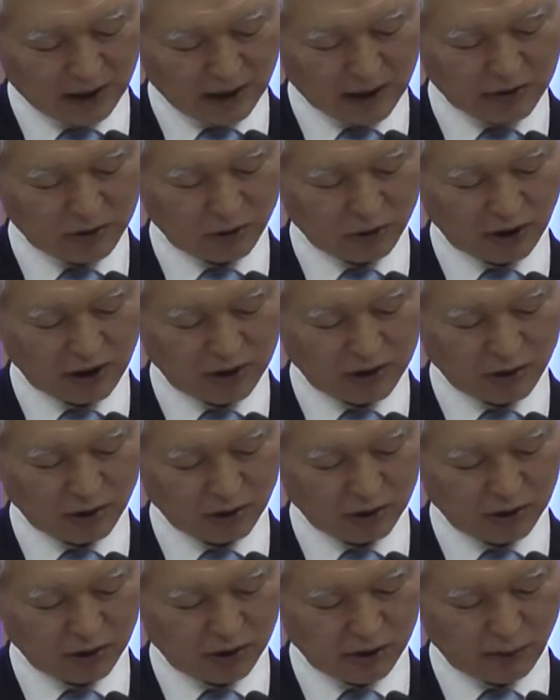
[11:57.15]

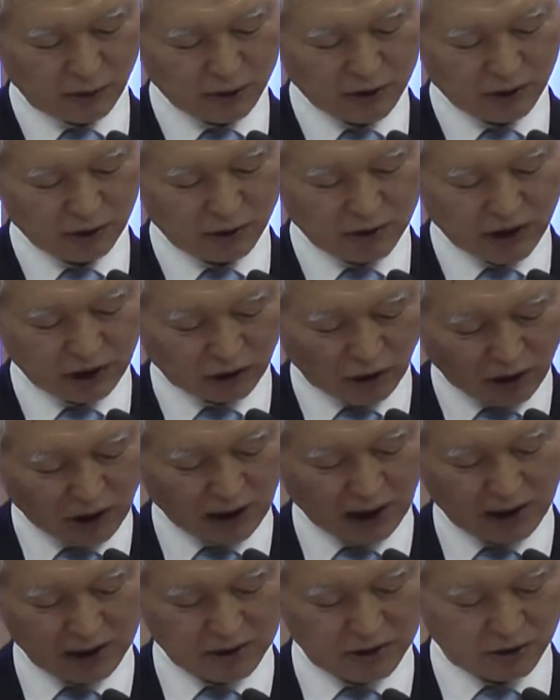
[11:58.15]
예수께서 그를 보시고 이제
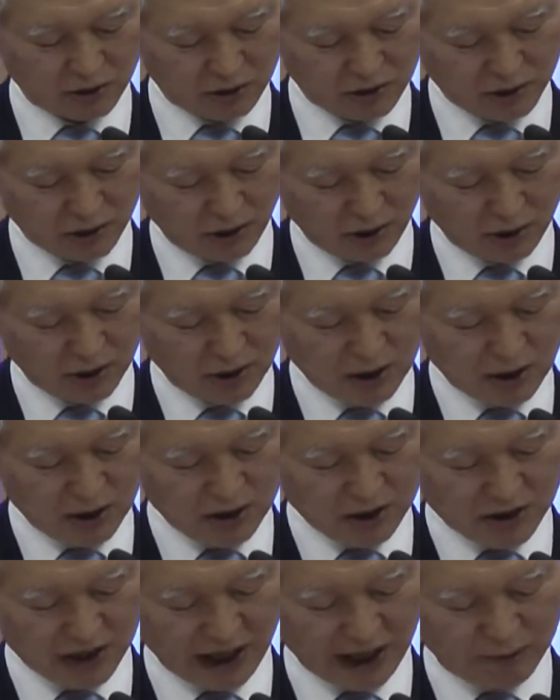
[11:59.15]
떠나가진 거죠.
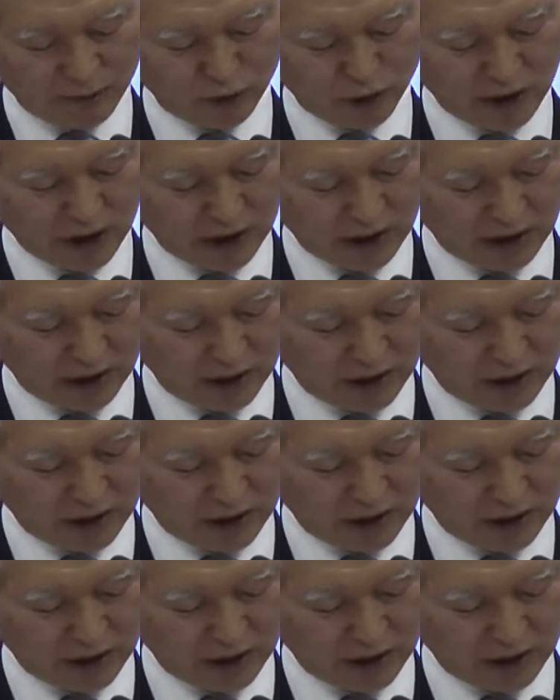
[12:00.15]
재물이